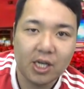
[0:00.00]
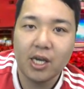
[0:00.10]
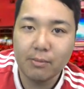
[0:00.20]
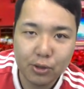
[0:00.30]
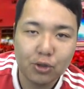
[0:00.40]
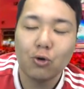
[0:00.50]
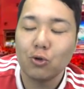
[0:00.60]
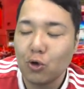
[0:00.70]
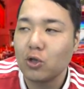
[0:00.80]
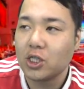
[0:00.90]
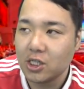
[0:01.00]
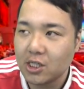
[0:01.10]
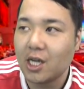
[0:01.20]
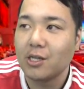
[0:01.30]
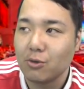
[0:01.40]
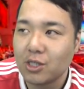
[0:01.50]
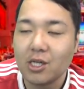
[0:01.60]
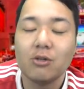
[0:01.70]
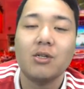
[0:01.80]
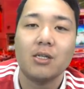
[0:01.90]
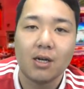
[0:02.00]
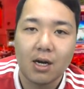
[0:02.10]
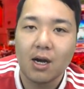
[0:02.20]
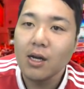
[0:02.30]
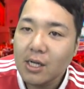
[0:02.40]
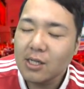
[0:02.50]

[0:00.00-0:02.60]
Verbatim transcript: ゲームショーの審査員をしてるぐらいだから。